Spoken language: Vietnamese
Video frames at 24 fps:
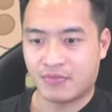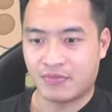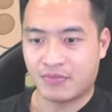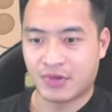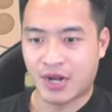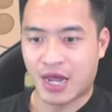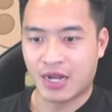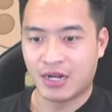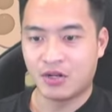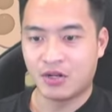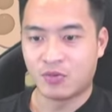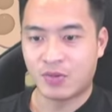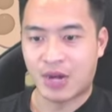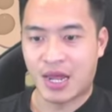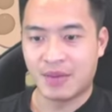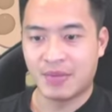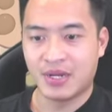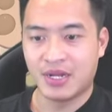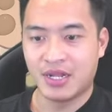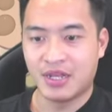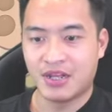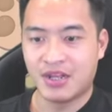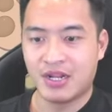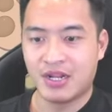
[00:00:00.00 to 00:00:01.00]
Đấy, lúc nay
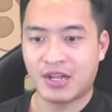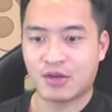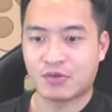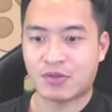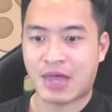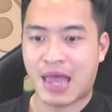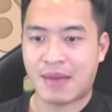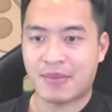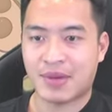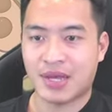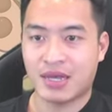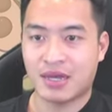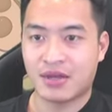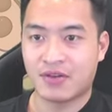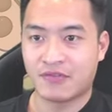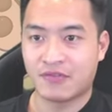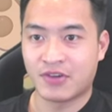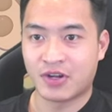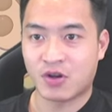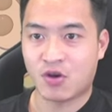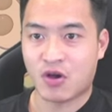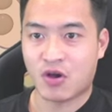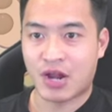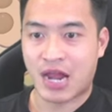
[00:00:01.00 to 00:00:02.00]
mình đi tháp ấy,
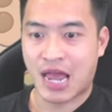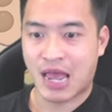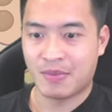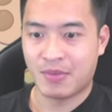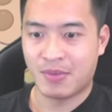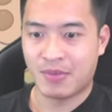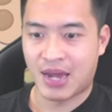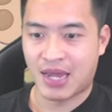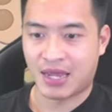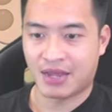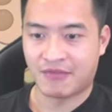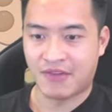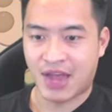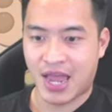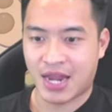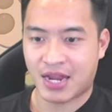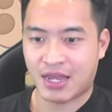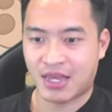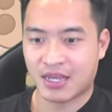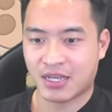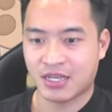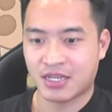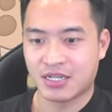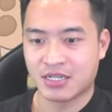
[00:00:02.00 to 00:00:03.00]
vẫn còn hai mươi bảy cái vé
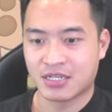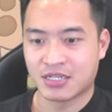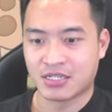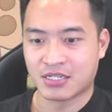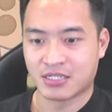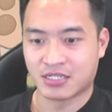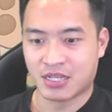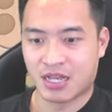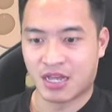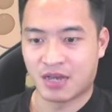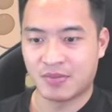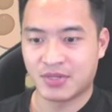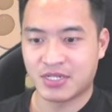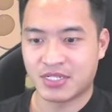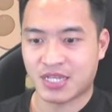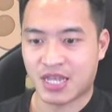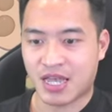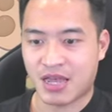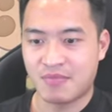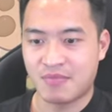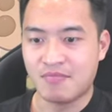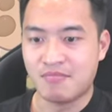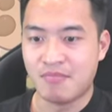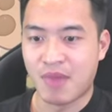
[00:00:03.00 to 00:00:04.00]
này. Giờ mình
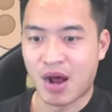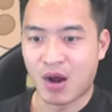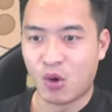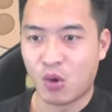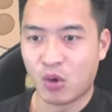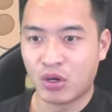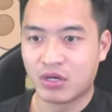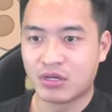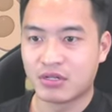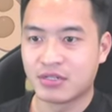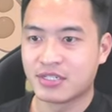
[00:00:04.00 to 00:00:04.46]
sẽ mở luôn.